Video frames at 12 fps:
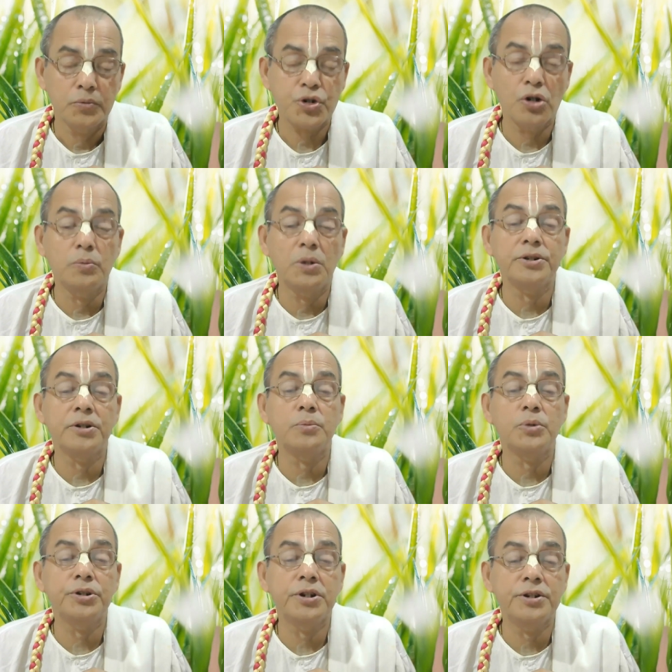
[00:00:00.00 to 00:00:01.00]

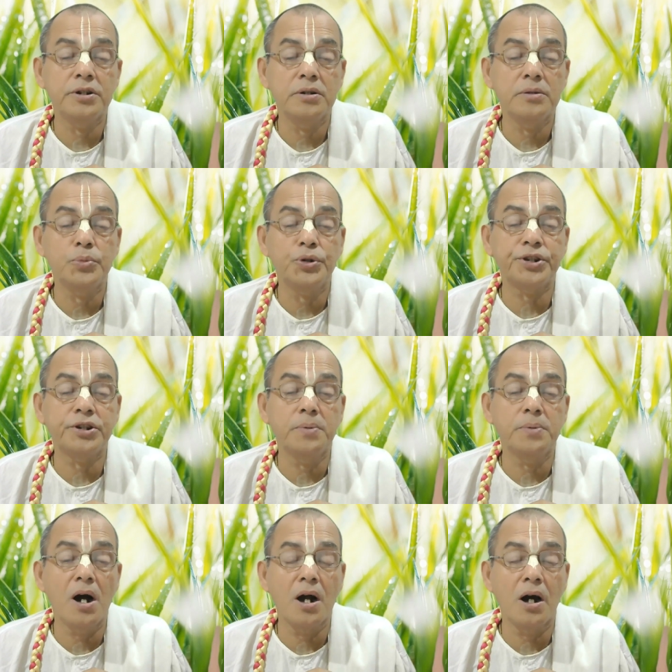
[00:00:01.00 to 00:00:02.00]
মুসলমানদের মধ্যে যে মূর্তি
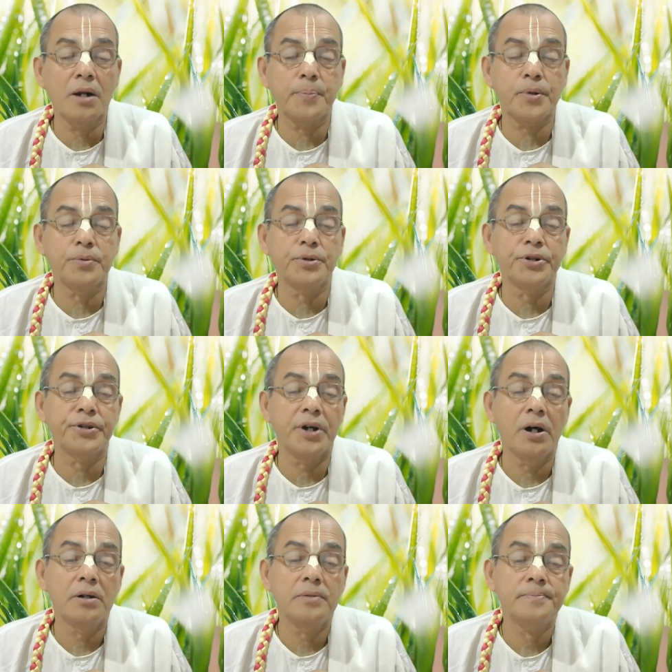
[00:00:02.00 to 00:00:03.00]
ভাঙার
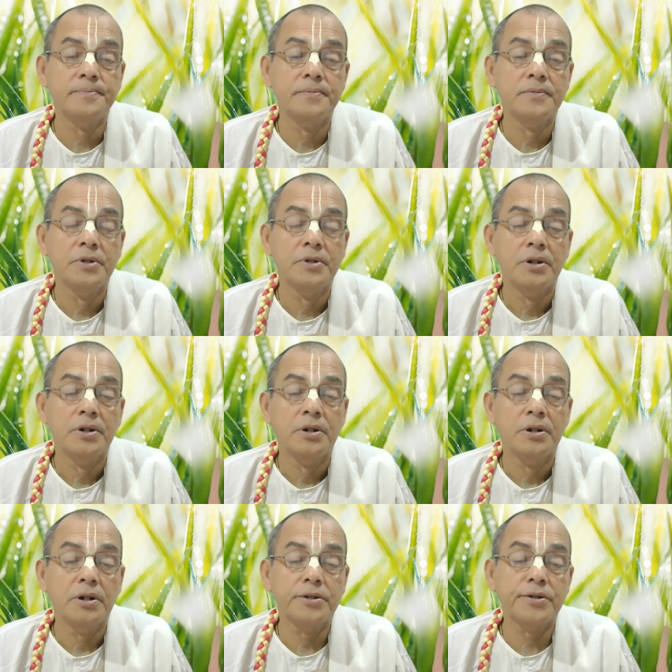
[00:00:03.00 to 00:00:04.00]
প্রবণতা
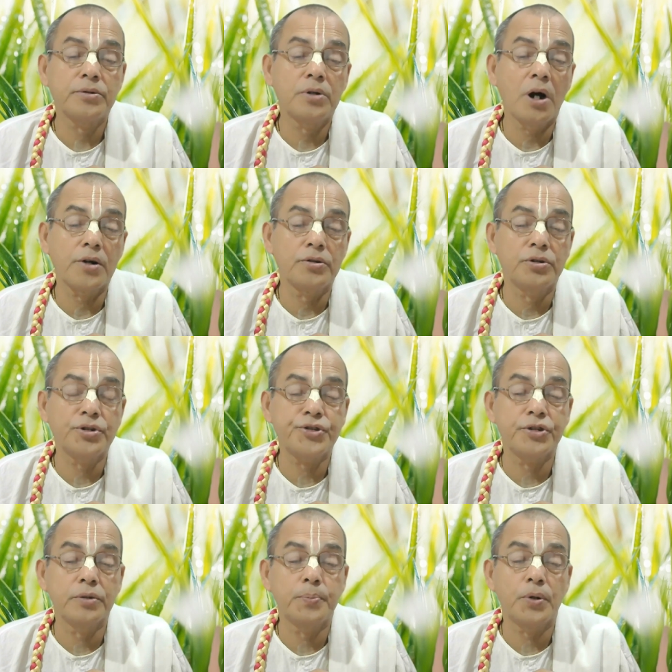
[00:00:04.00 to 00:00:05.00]
এটারও কারণ
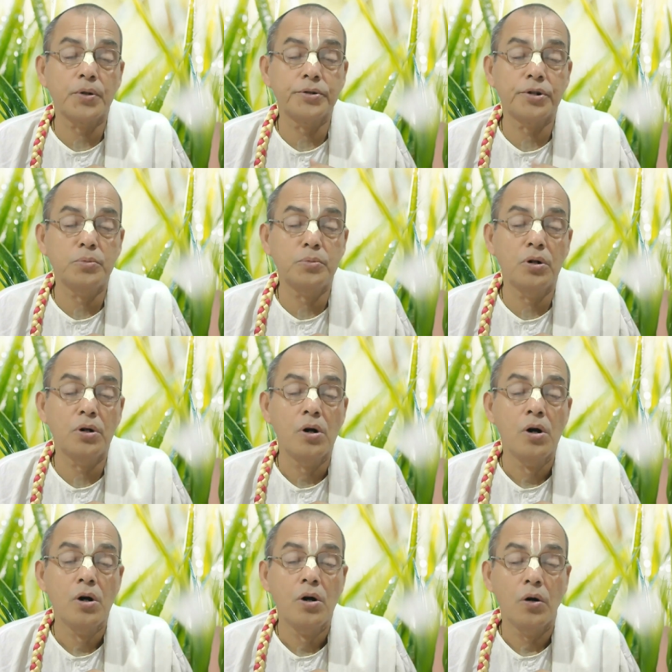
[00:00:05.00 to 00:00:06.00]
হচ্ছে পরধর্ম
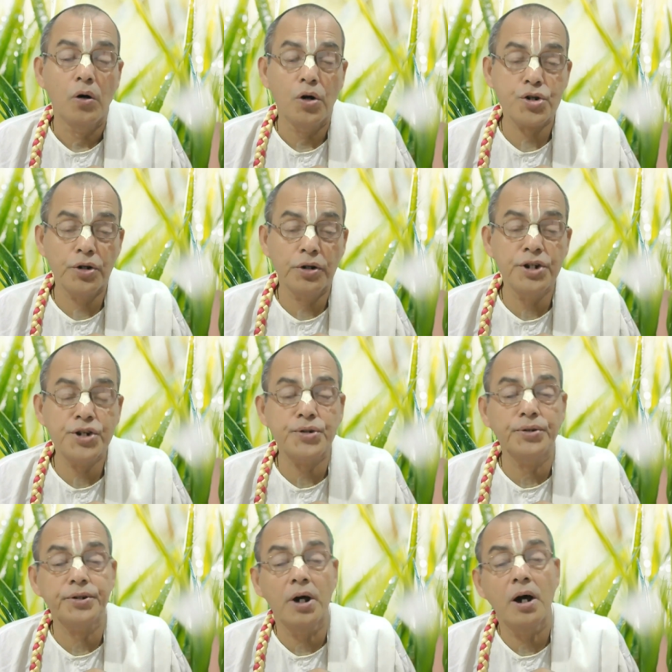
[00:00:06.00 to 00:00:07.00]

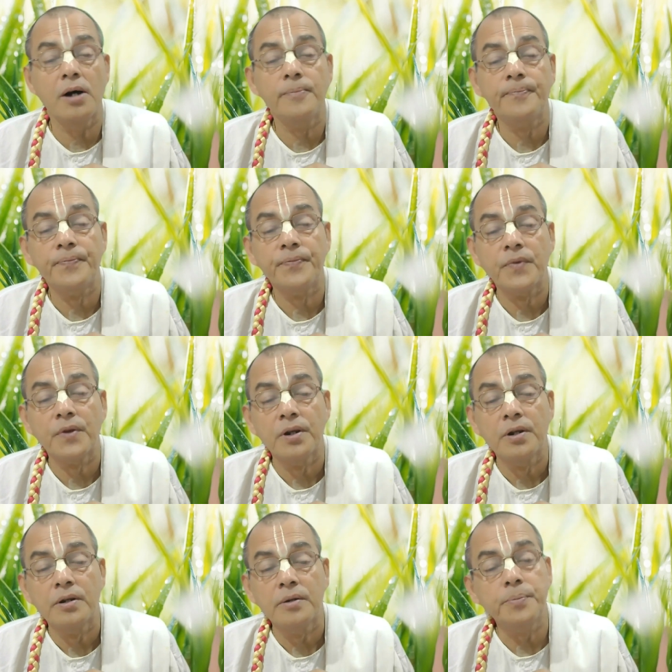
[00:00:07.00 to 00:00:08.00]
অসহিষ্ণুতা
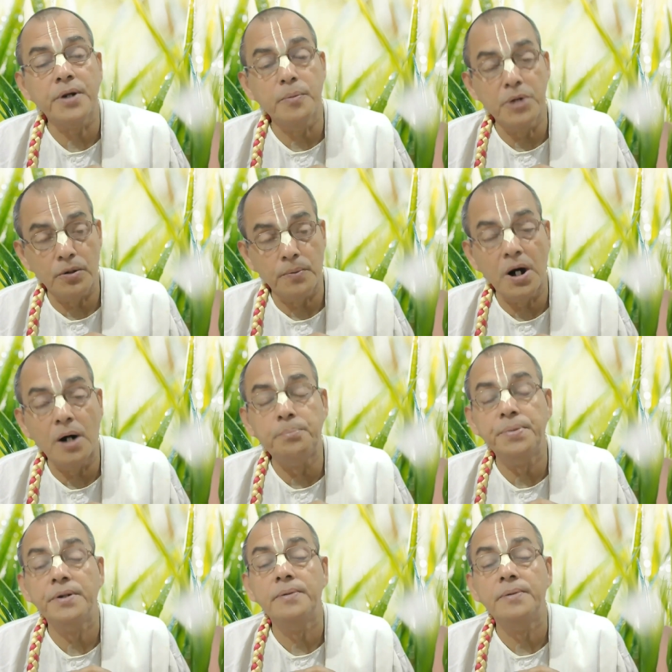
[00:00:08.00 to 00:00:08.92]
প্রেমের অভাব